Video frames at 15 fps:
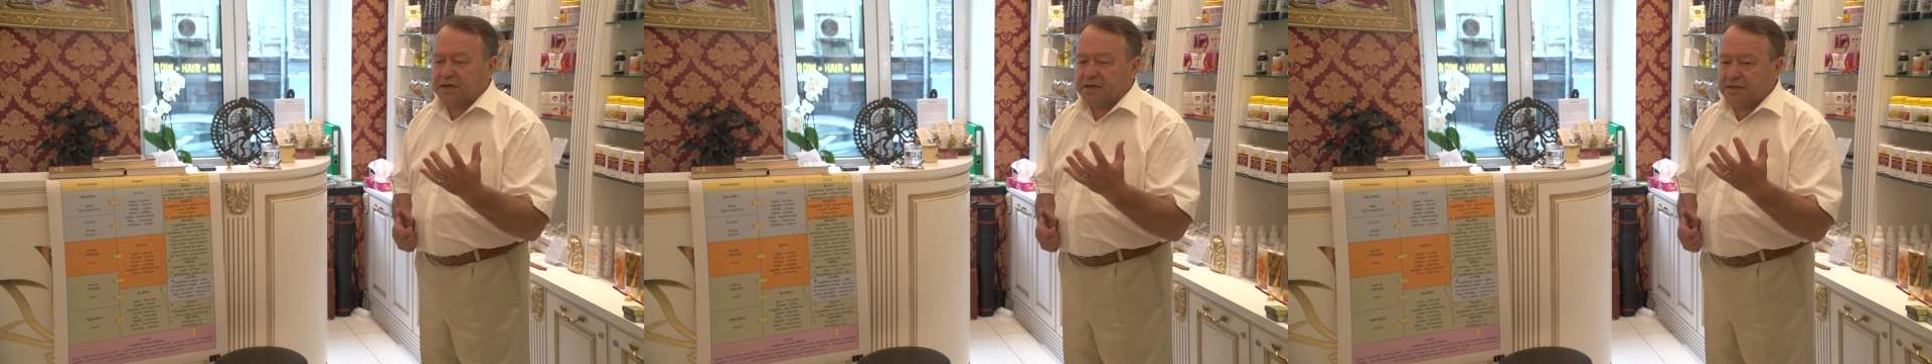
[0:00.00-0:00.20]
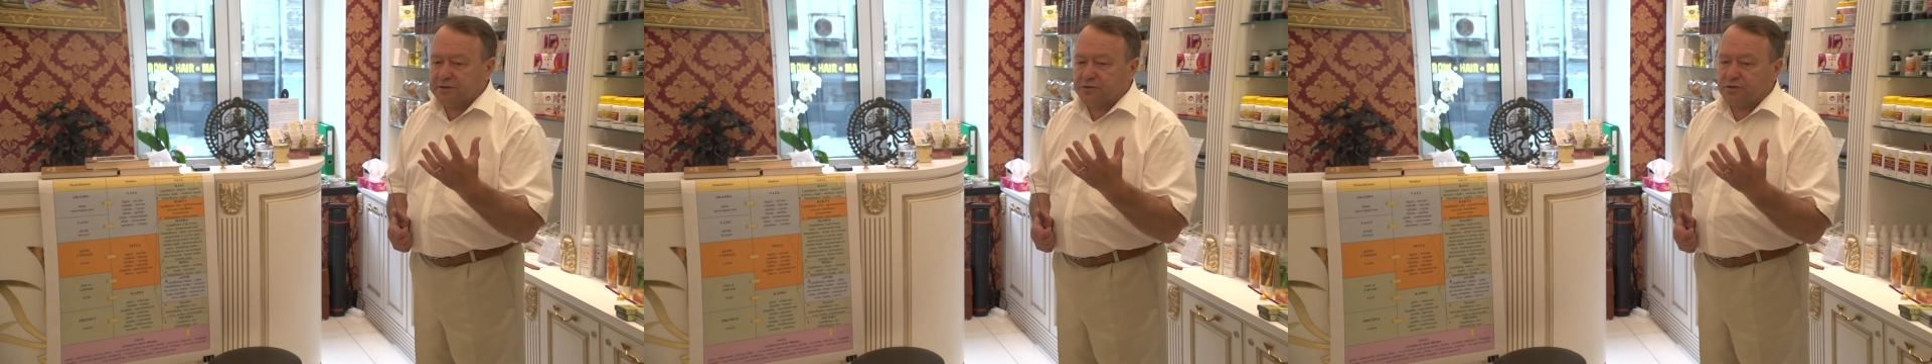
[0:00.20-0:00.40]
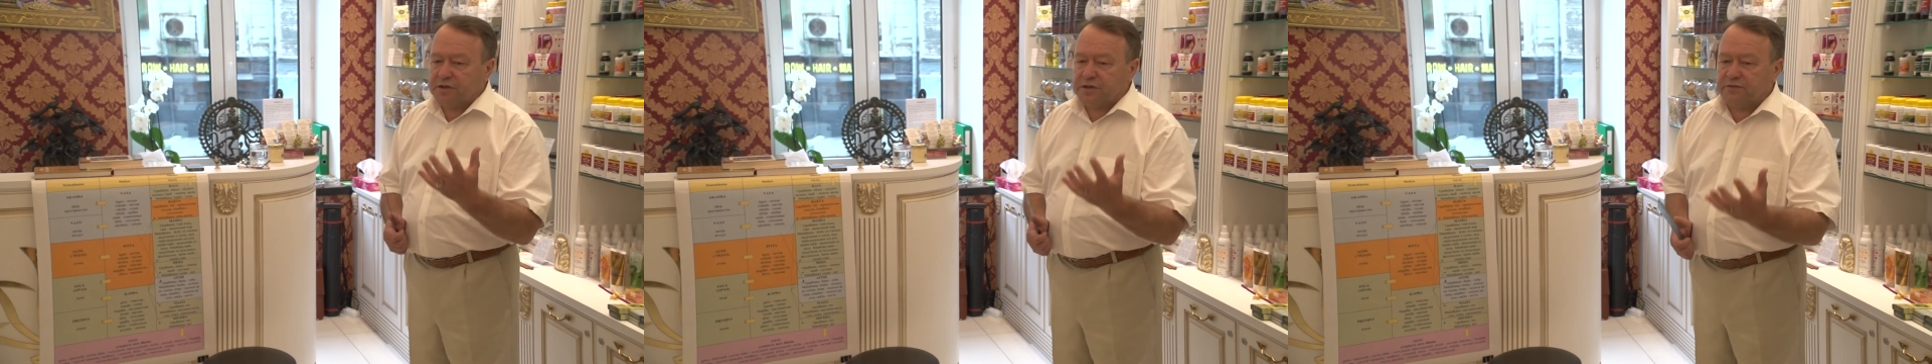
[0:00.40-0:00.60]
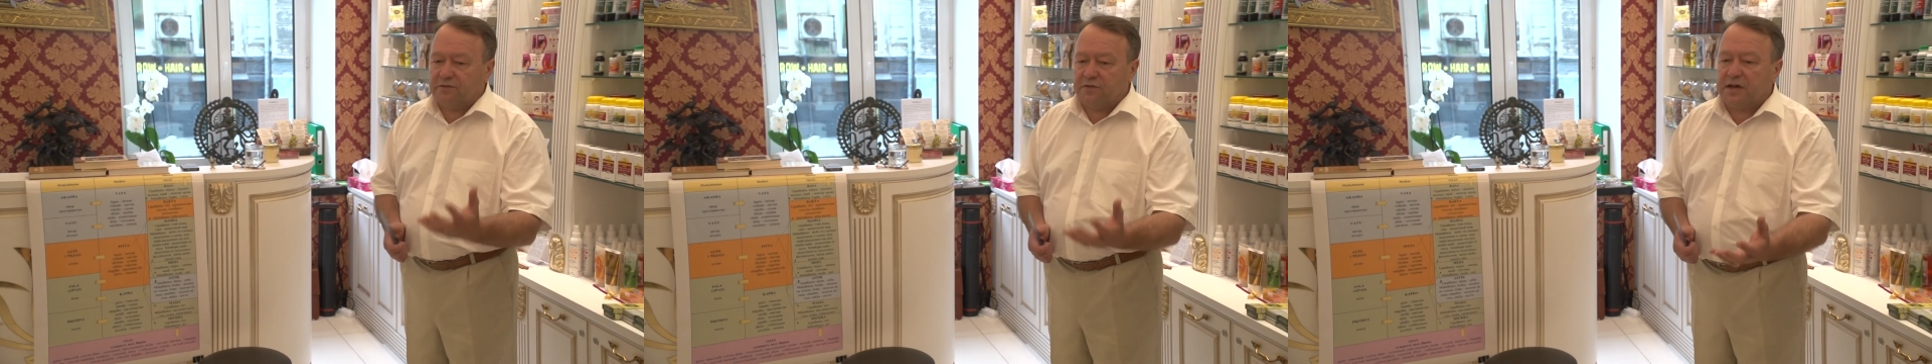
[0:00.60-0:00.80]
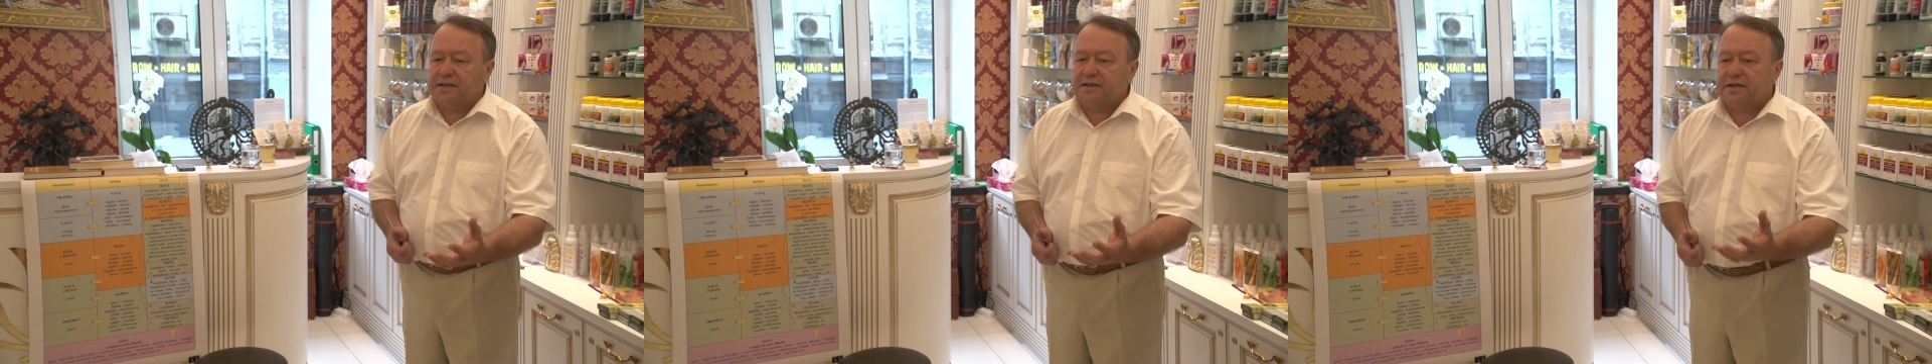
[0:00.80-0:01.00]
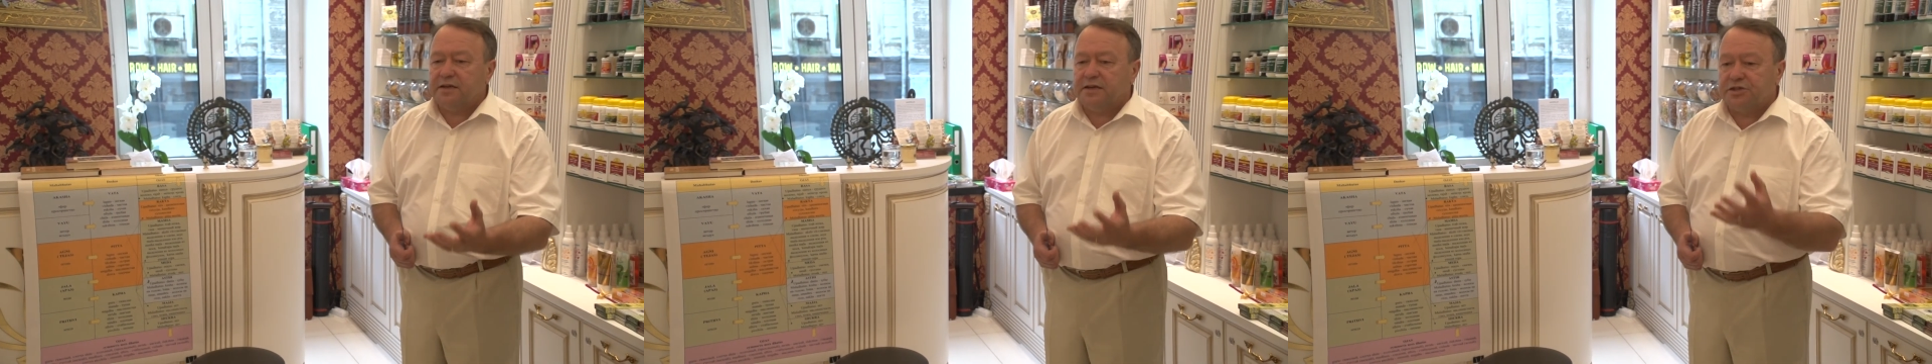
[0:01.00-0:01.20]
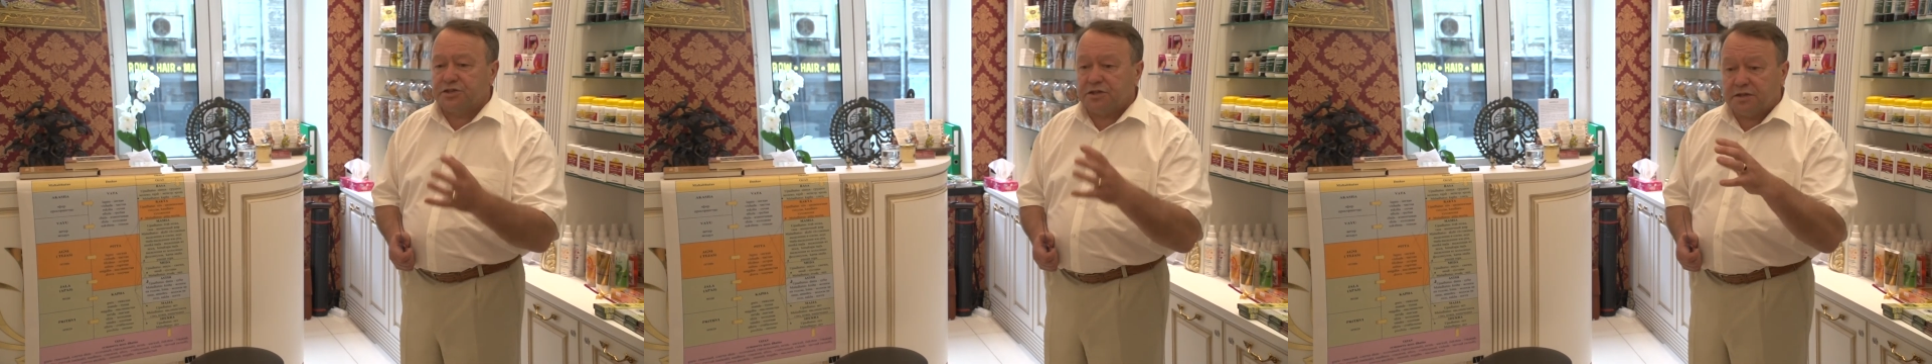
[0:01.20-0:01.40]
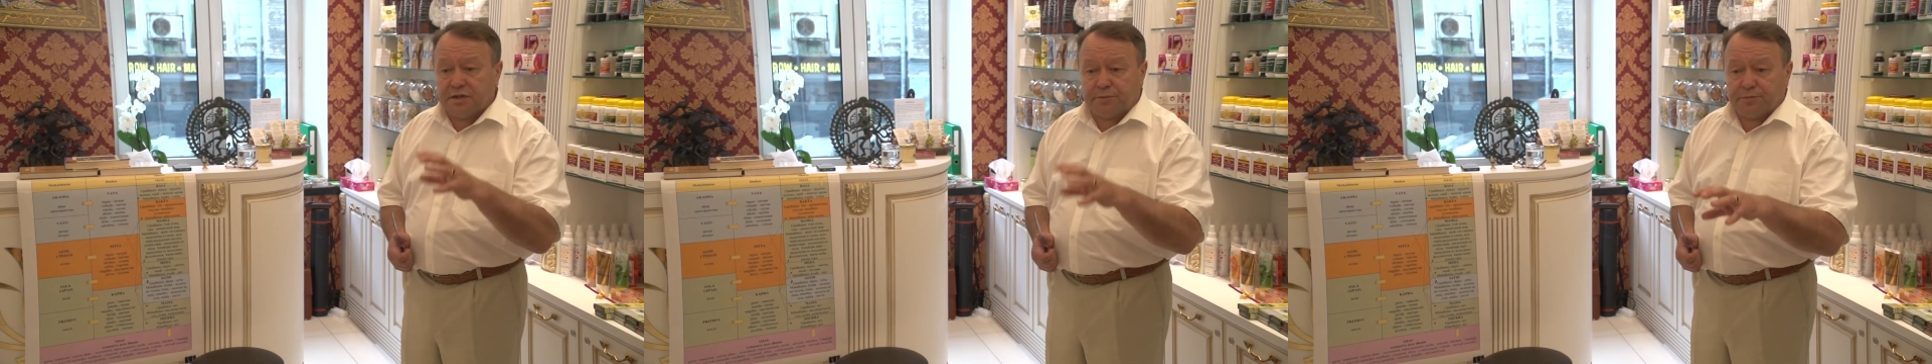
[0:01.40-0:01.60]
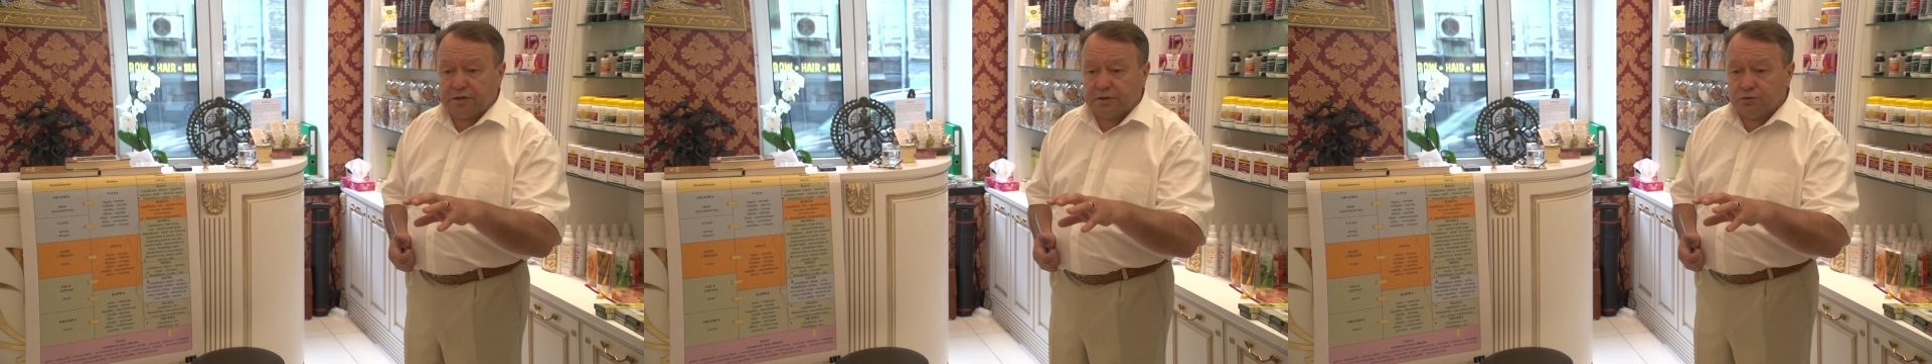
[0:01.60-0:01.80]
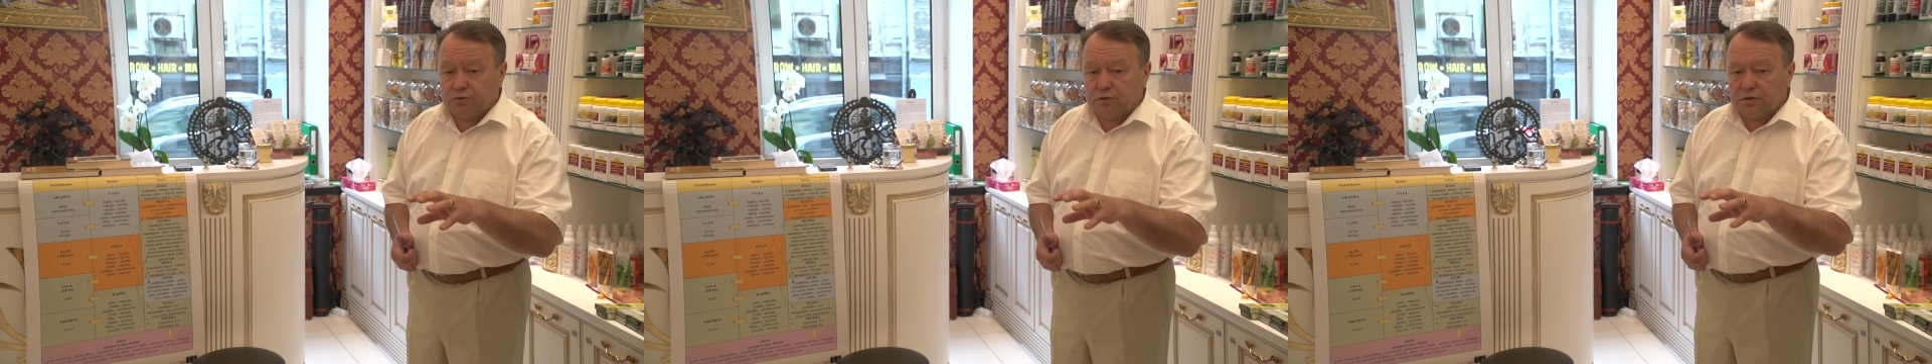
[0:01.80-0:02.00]
которая в ванной лежит на
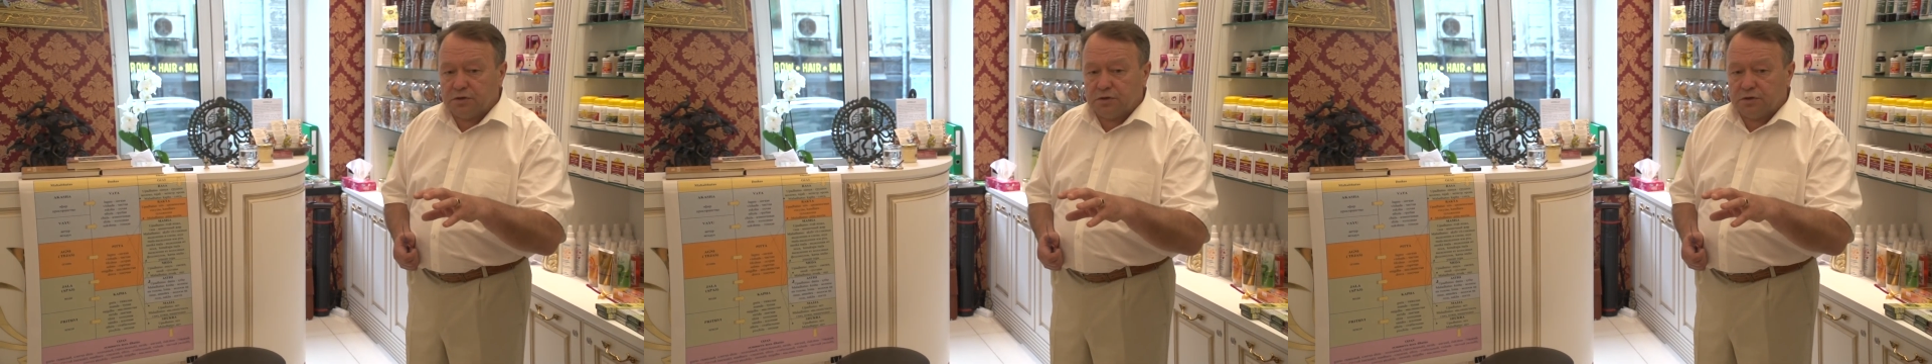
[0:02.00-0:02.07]
полу.